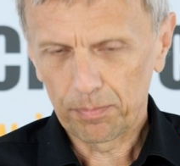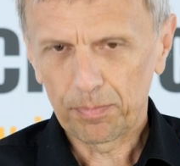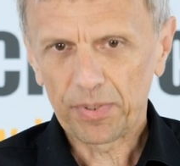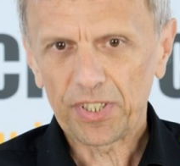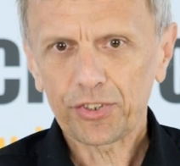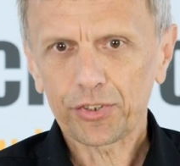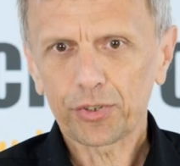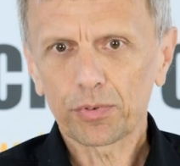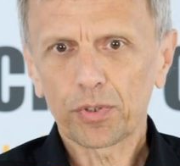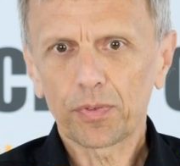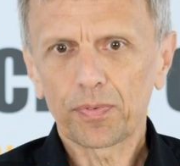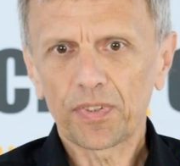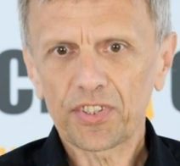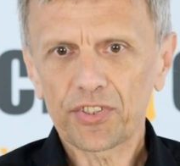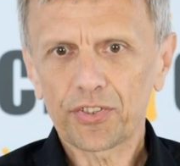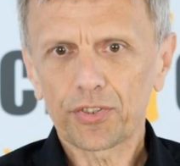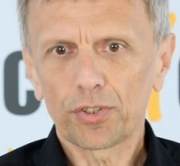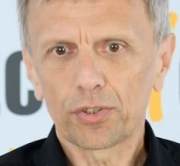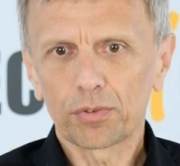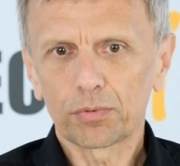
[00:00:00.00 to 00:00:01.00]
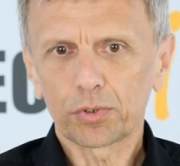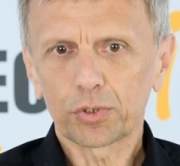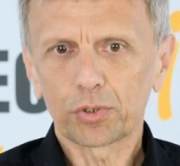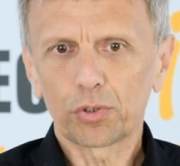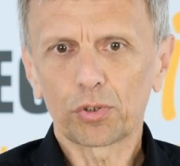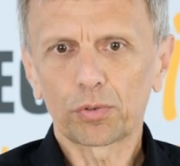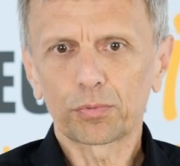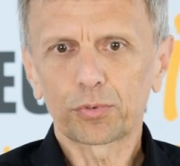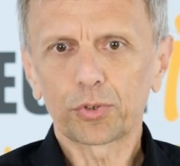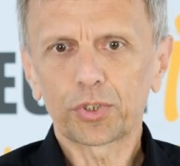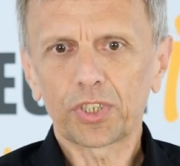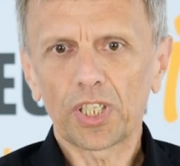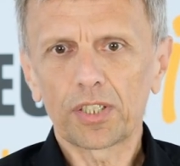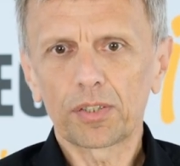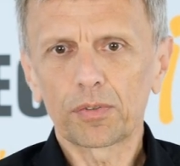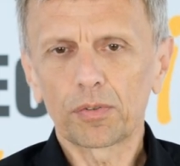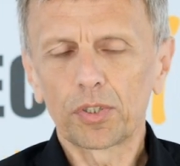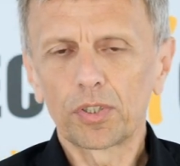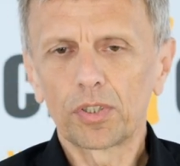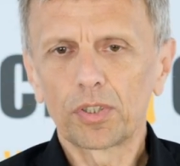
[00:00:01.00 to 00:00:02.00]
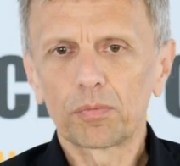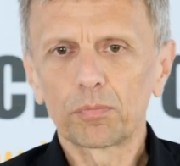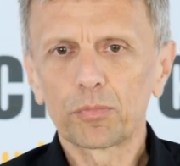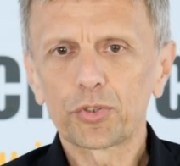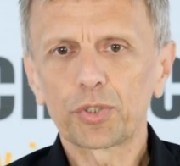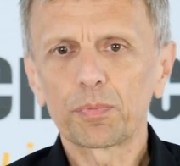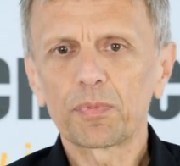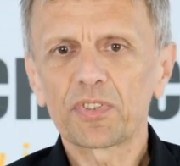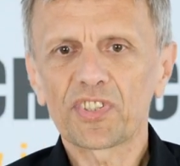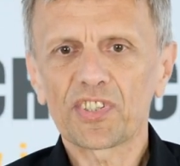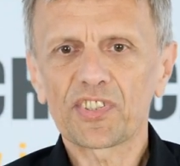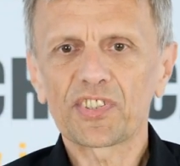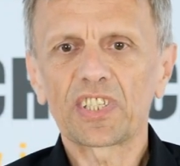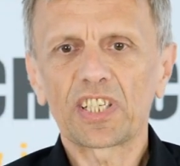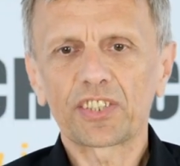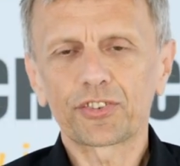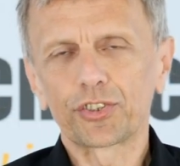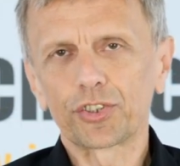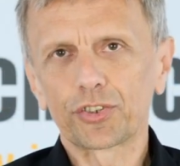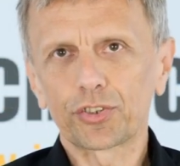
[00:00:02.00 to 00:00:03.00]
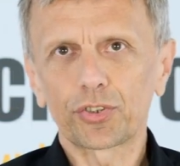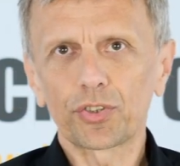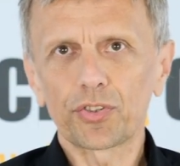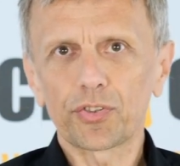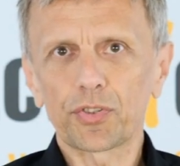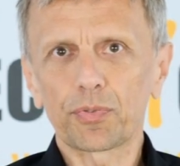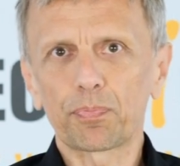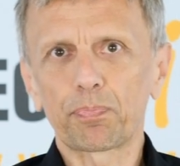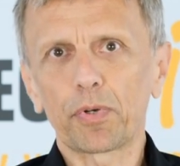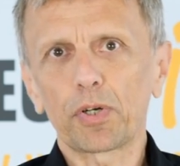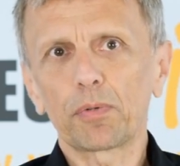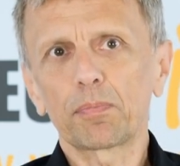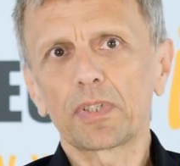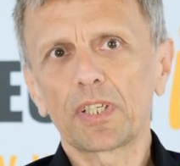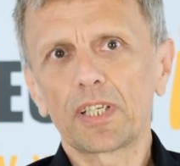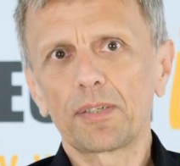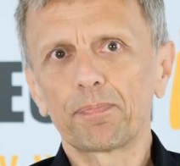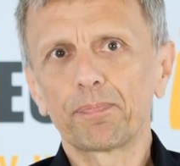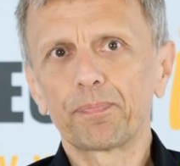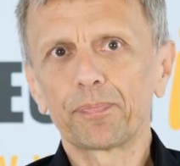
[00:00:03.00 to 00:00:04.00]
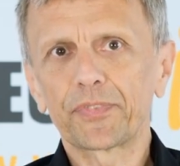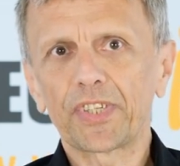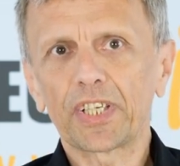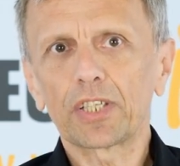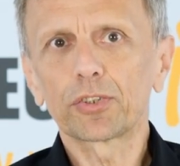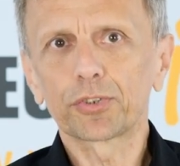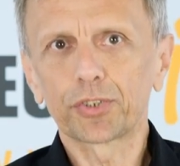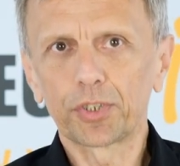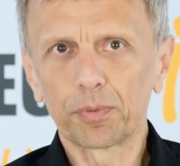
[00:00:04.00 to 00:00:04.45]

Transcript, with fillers: Pierwszą kwestią, którą tutaj musimy zaznaczyć, to jest problem tego